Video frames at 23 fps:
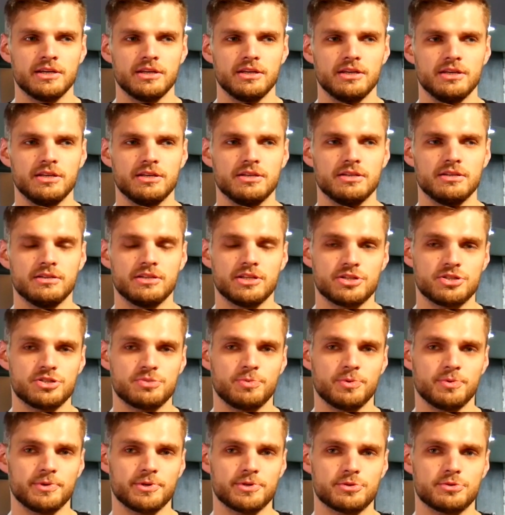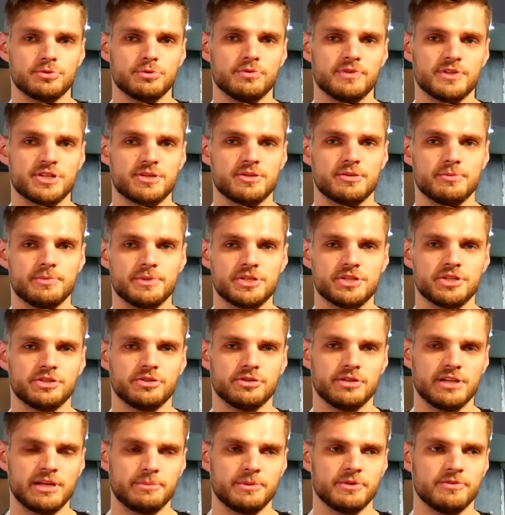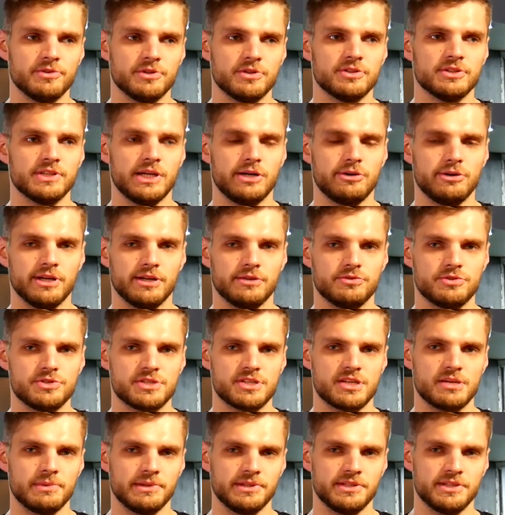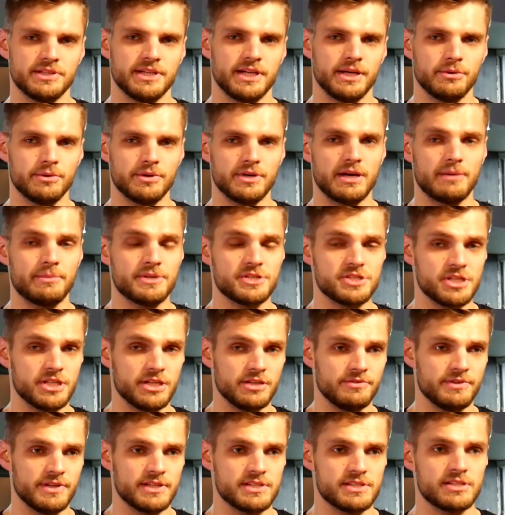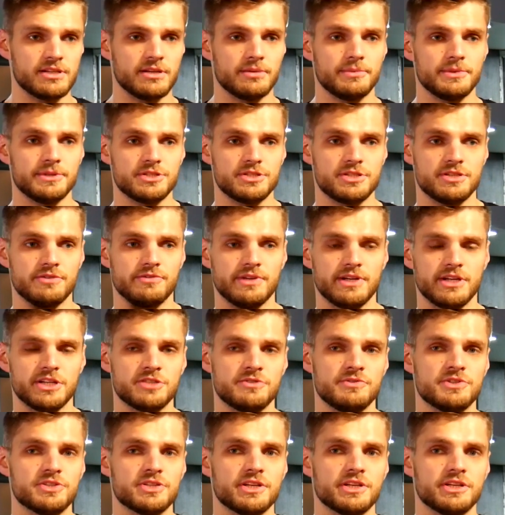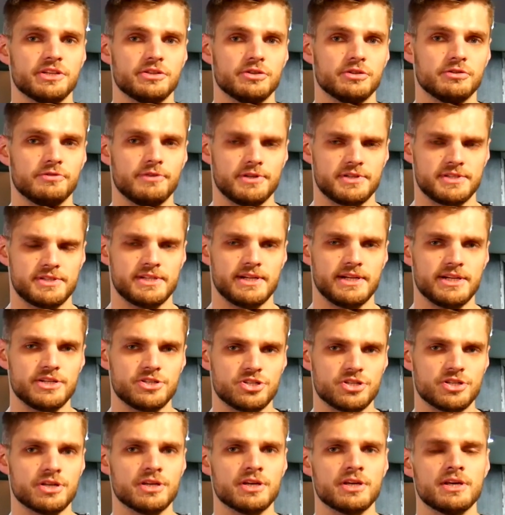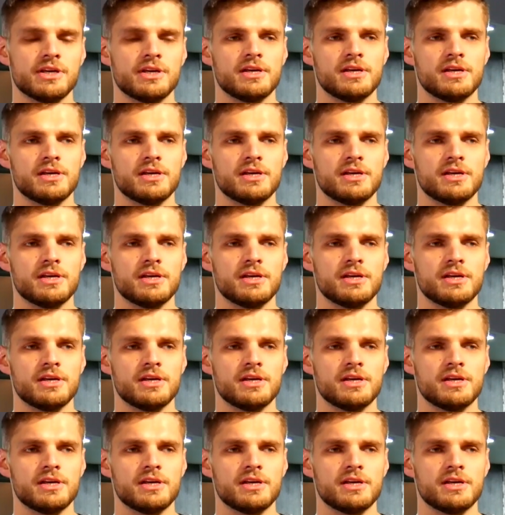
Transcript: i też po prostu uważam, że będzie to lepiej wyglądało jak wszystkie materiały, a będzie ich więcej, będzie wiele ćwiczeń, to od Was zależy